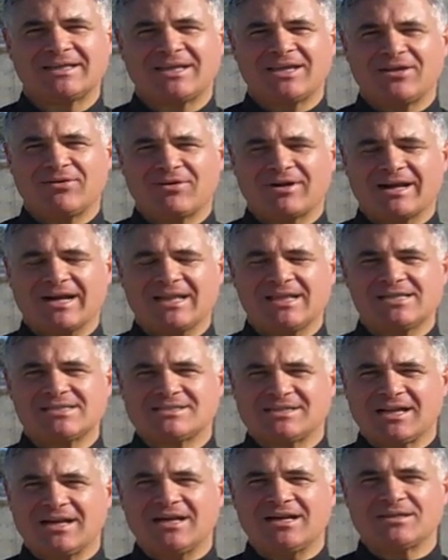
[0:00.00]
Quiero
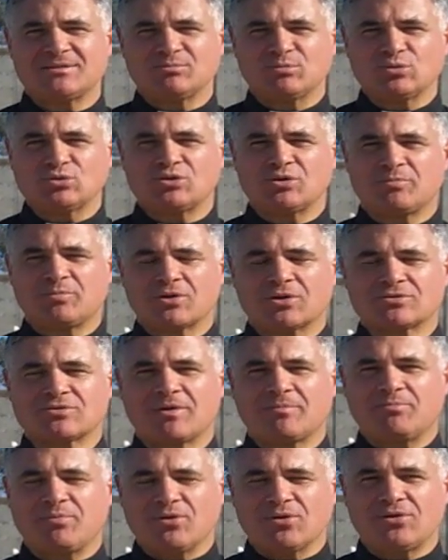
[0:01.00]
agradecerles mucho por
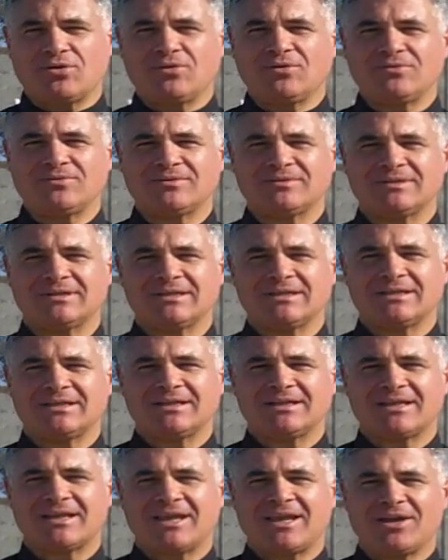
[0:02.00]
su apoyo
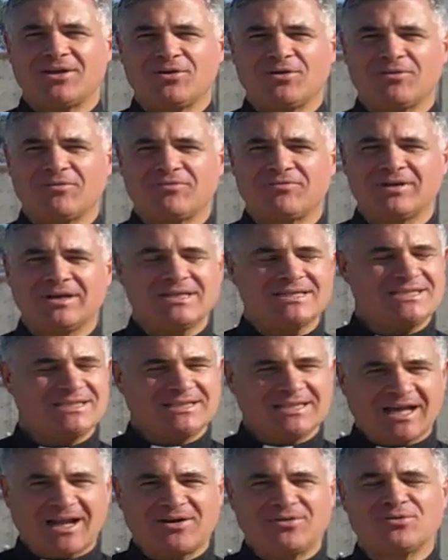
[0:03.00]
quiero
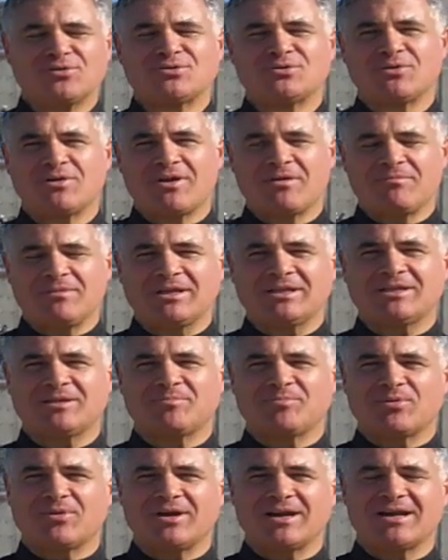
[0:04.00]
felicitarlos
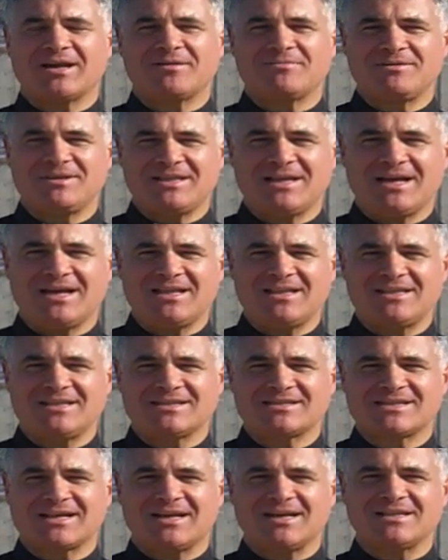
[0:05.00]
nuevamente por la Navidad y
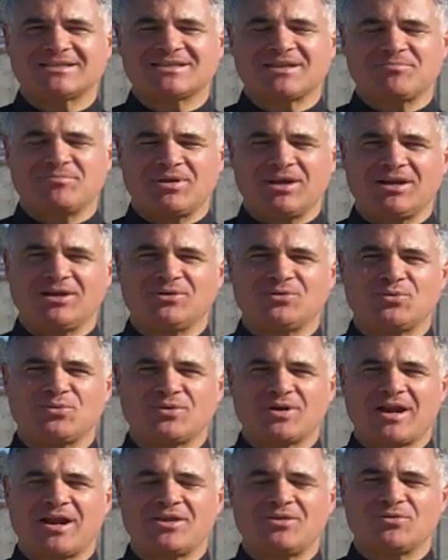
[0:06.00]
desearles también
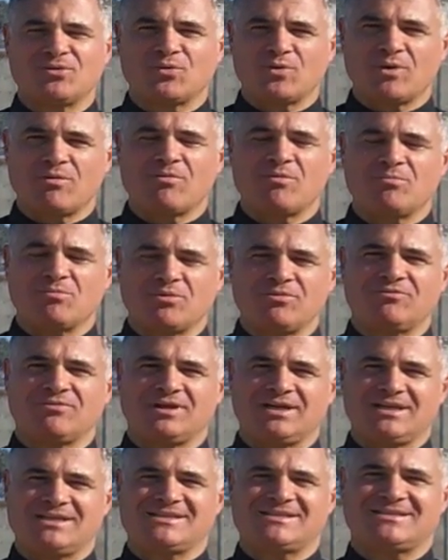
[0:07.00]
un año nuevo muy
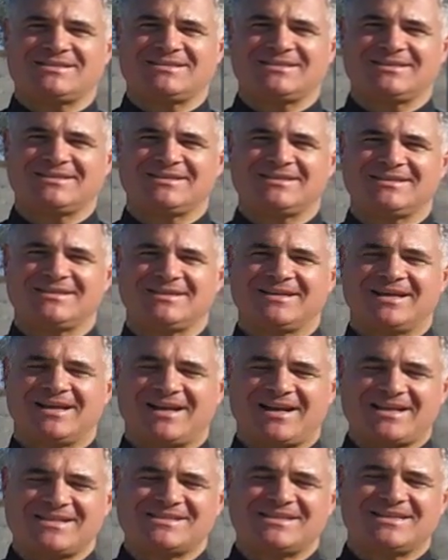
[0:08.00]
feliz.
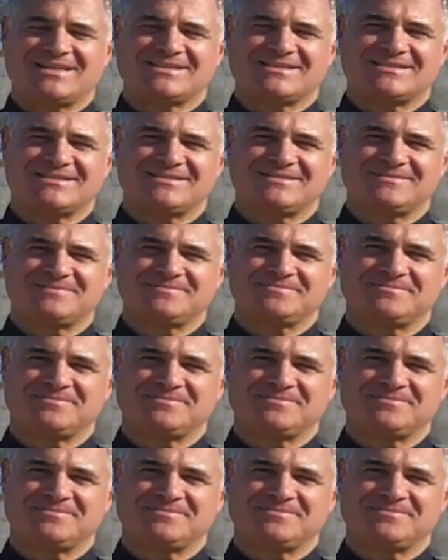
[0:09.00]
Gracias.